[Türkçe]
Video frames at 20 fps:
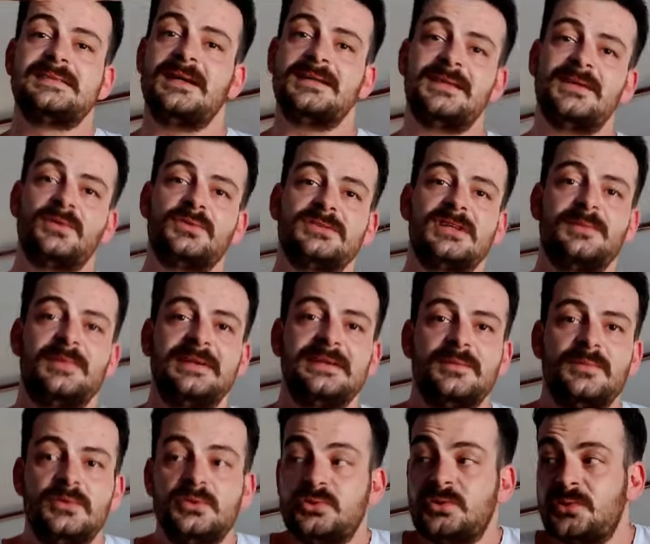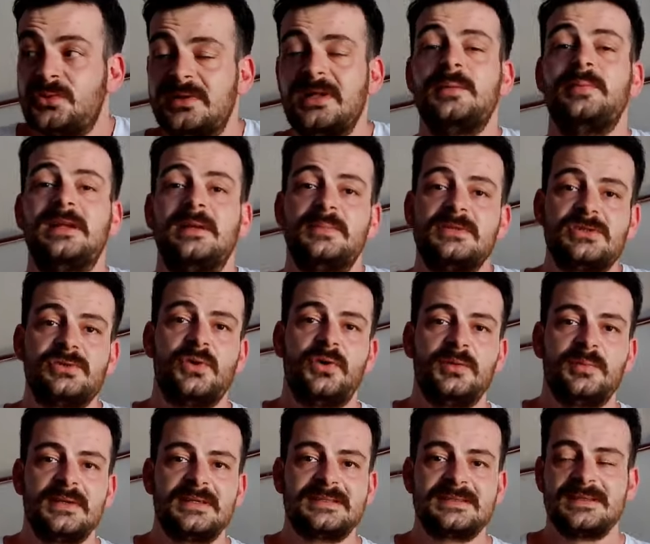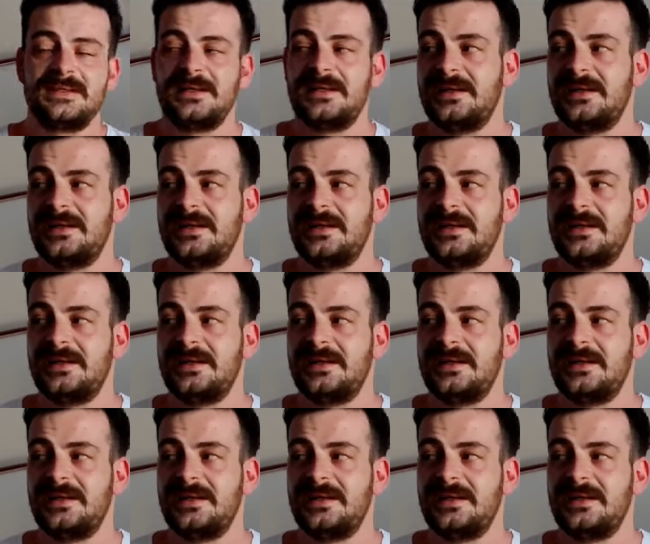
zaten o zaman bu sürdürülebilir bir şey olmaz.